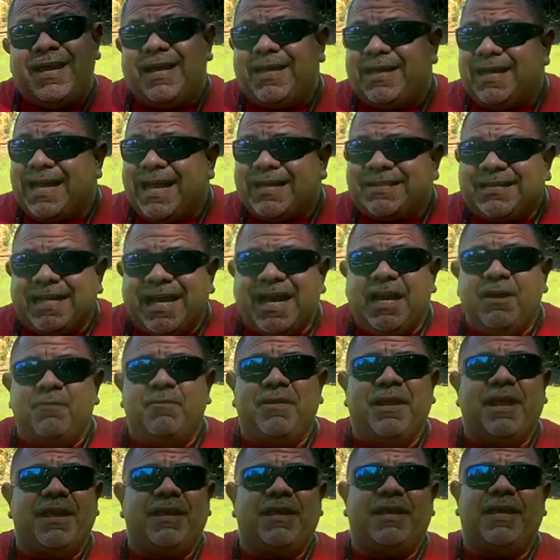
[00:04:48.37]
y haz el
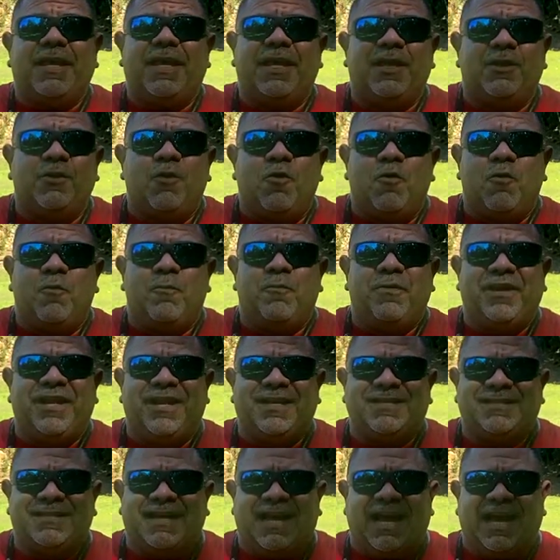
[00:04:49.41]
bien y no
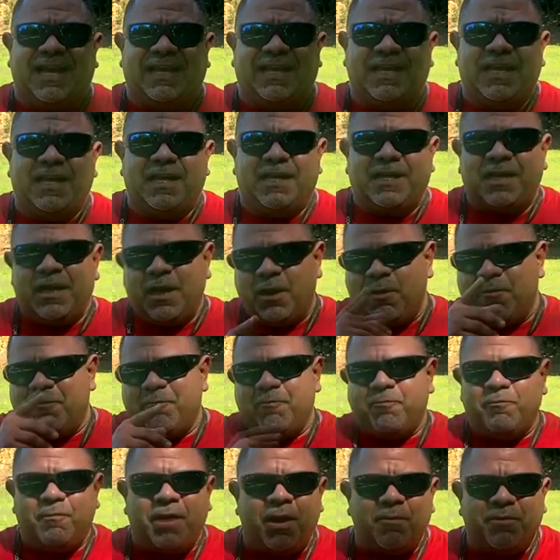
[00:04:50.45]
mires a quién.
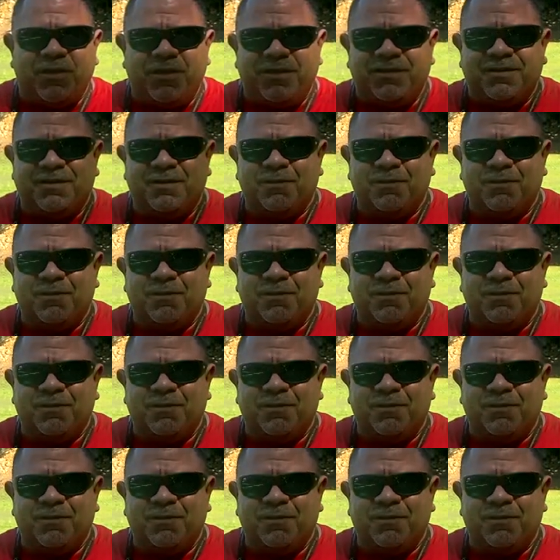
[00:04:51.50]
Mami,